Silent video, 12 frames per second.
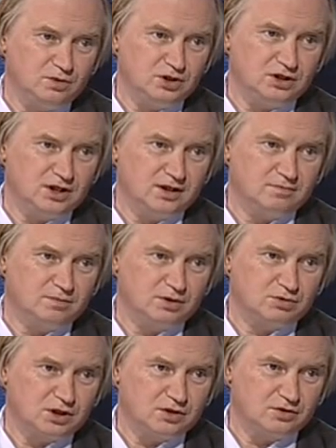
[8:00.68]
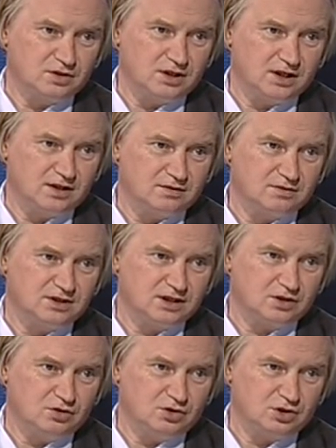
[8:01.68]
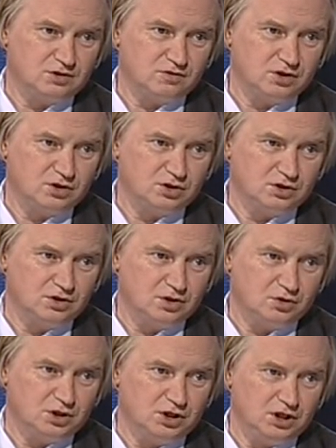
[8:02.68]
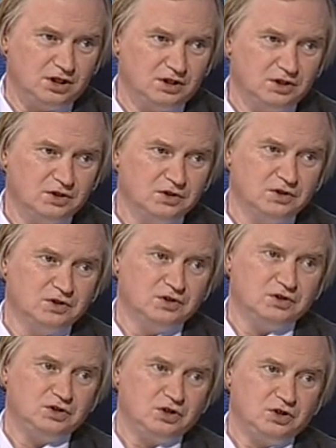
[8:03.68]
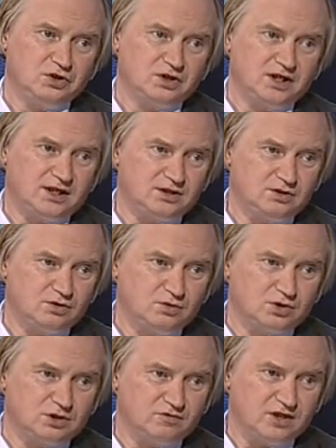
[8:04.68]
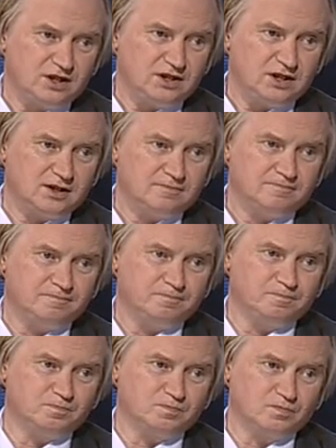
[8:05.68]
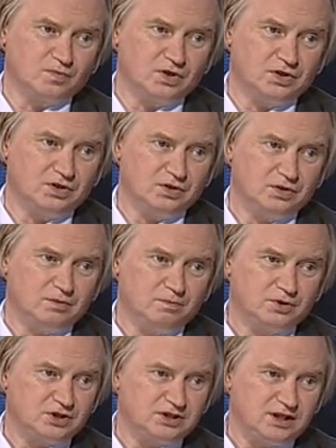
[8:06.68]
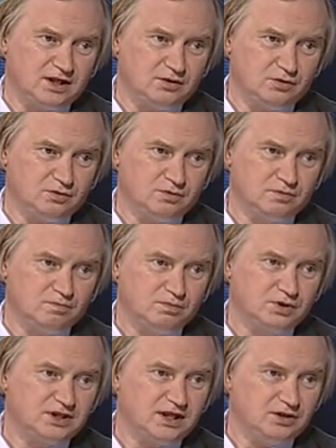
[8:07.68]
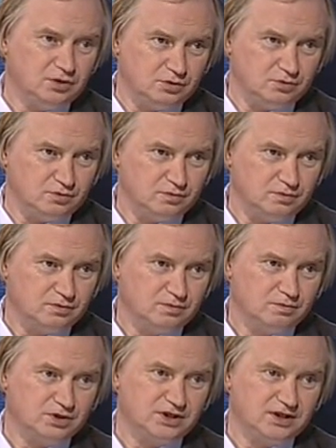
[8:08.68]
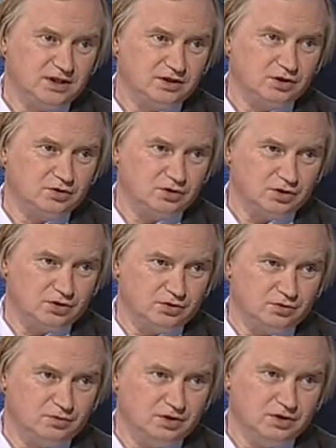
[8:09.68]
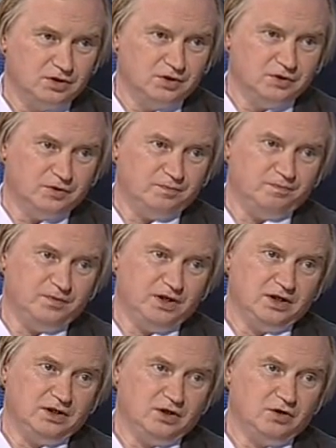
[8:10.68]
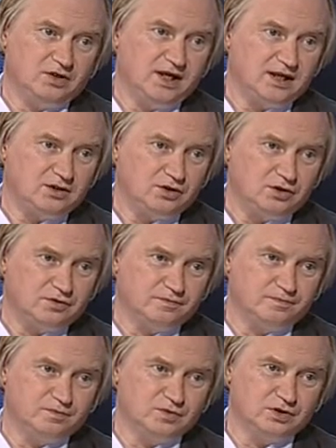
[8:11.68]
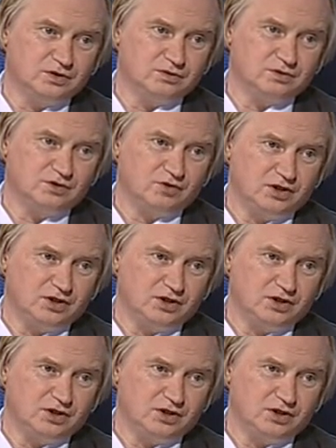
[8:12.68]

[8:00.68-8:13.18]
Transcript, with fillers: komisja pierwszego dnia zakończy swoje czynności, to karty do głosowania mm, pozostaną poza nią, poza jej kontrolą. E, no, na to e,